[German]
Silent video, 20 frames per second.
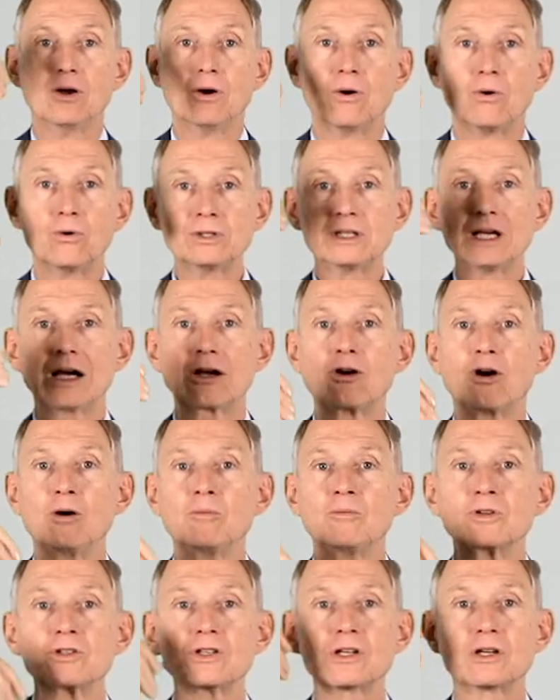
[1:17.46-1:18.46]
Und da
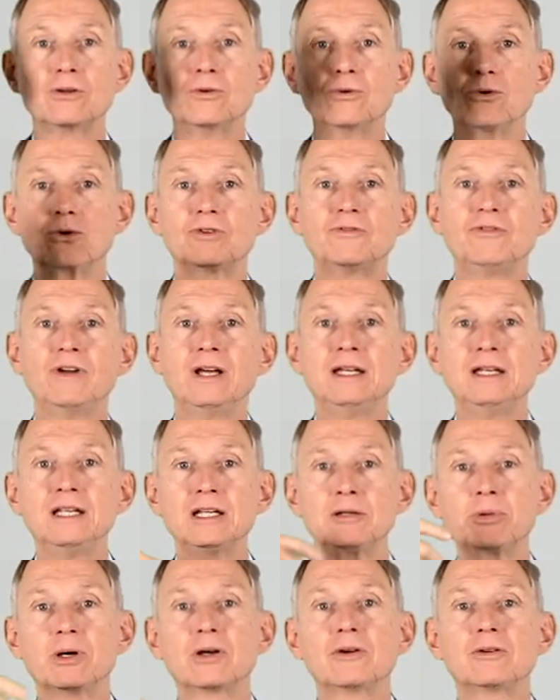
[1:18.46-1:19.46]
kommen unsere
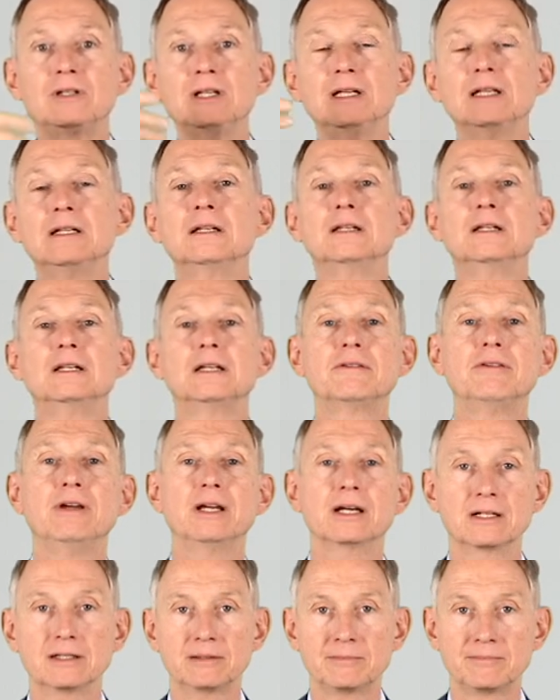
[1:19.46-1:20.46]
notwendigen Prioritäten in die
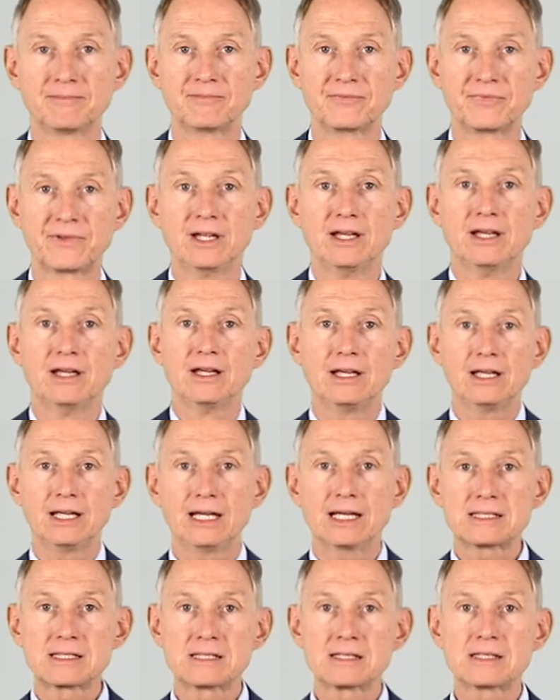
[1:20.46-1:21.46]
Quere.
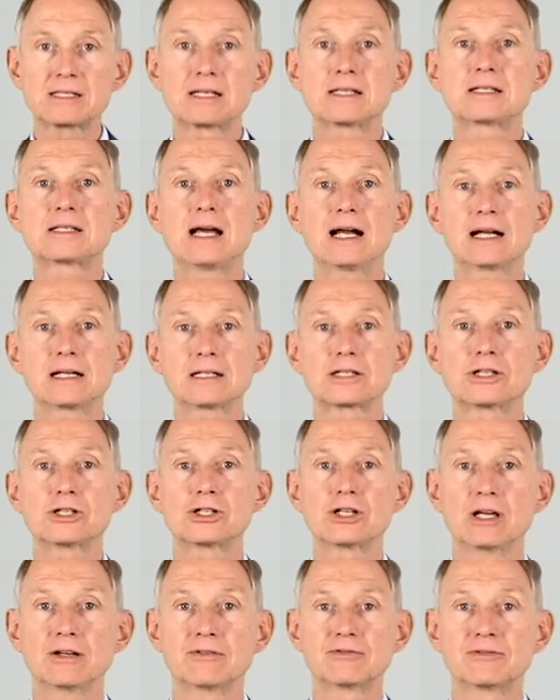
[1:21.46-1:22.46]
Erstens das
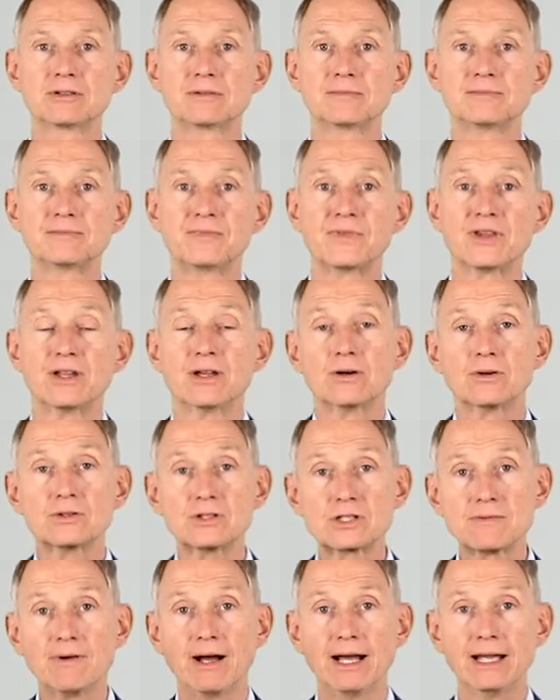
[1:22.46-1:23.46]
Tagesgeschäft und
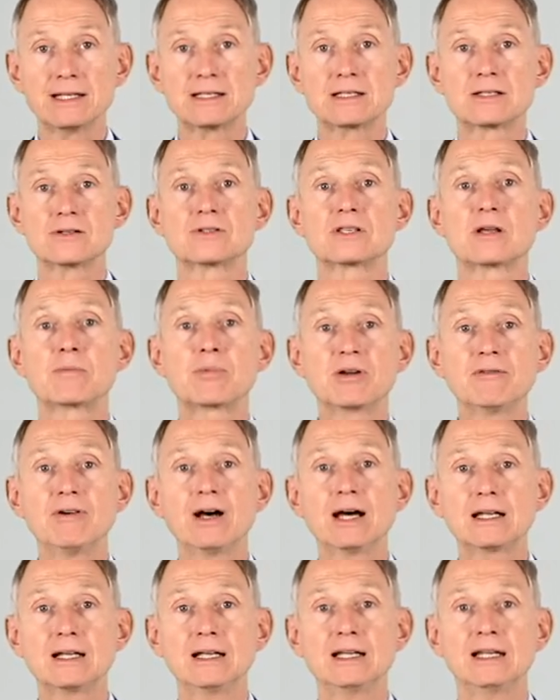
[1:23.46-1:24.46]
zweitens unser
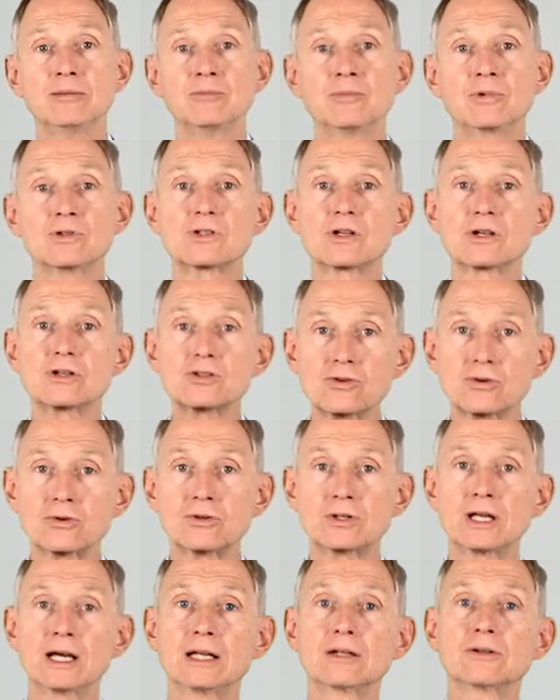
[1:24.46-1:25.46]
Privatleben, unsere
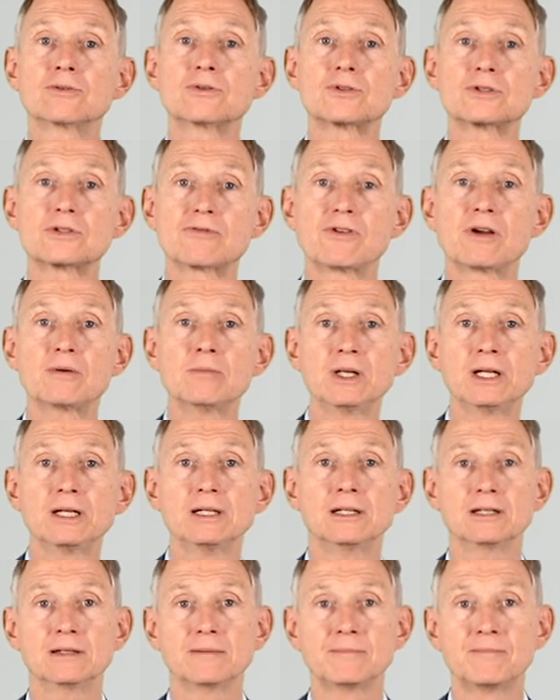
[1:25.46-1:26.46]
Gesundheit und unsere
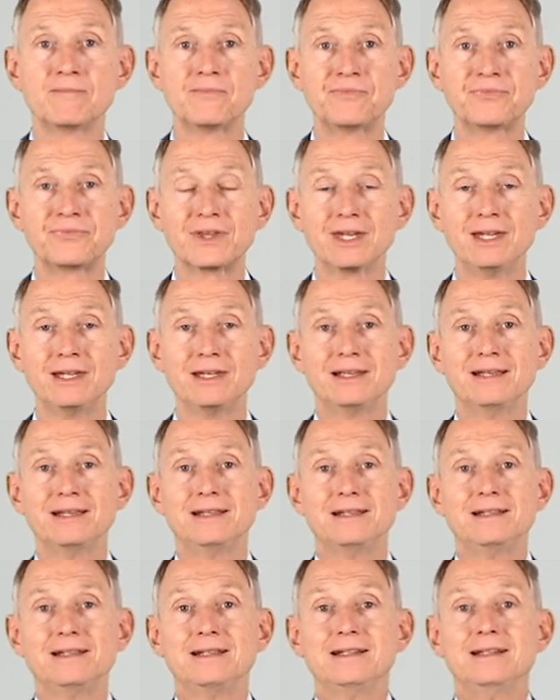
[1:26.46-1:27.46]
Familie.
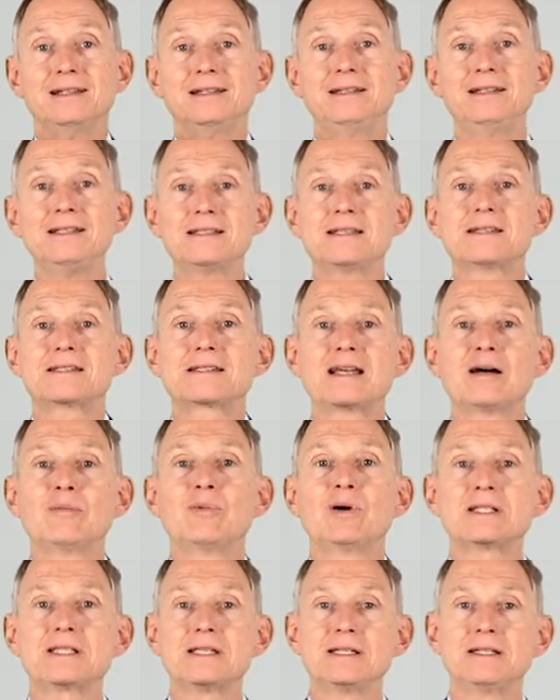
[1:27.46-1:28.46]
Dieses
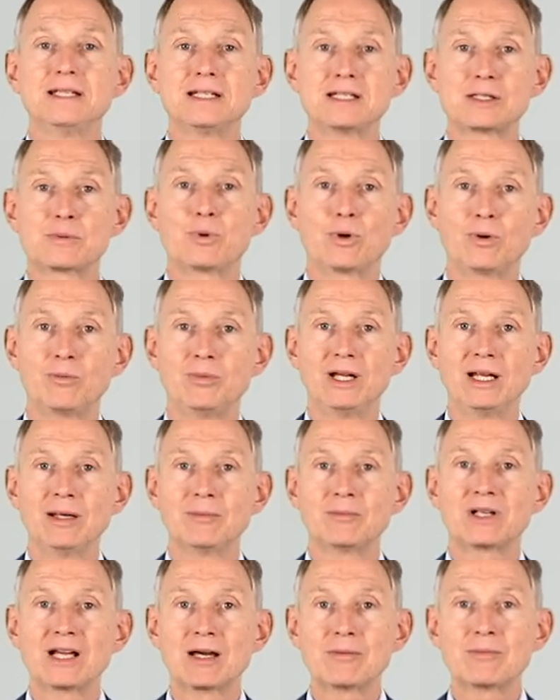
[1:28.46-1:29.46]

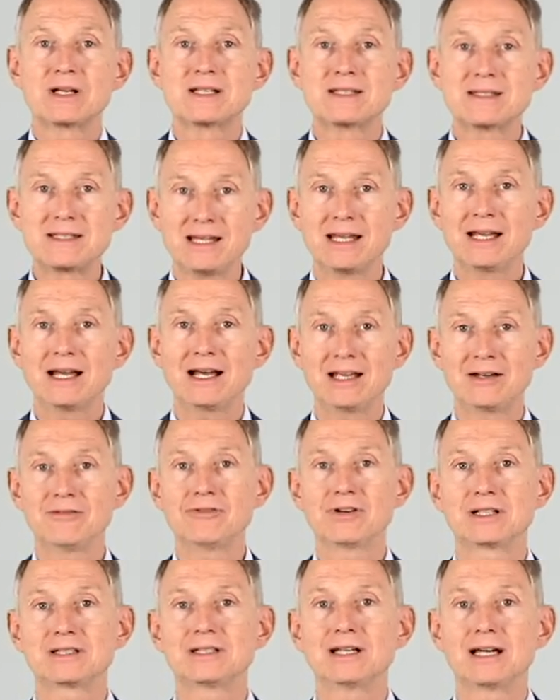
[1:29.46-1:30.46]
Kapazitätsproblem kann man sehr
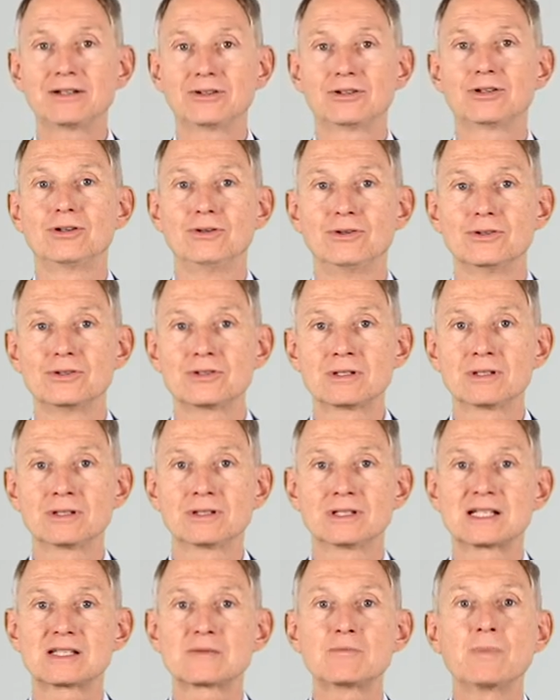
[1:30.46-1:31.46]
einfach dadurch lösen,
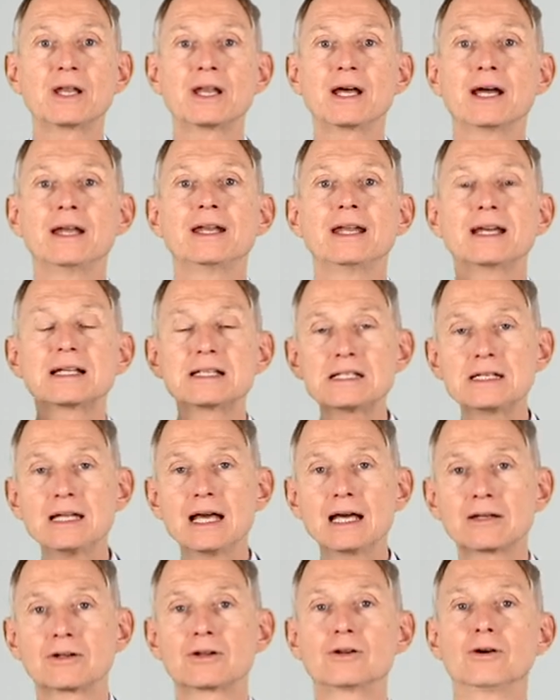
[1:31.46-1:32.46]
dass man einen
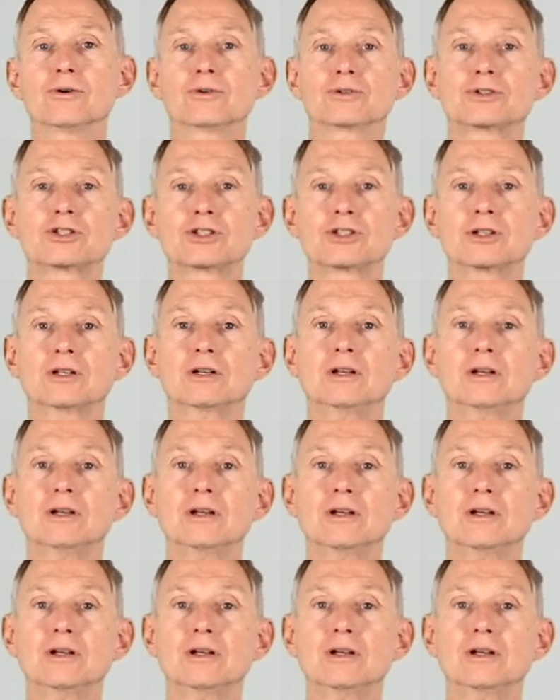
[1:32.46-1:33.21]
externen Coach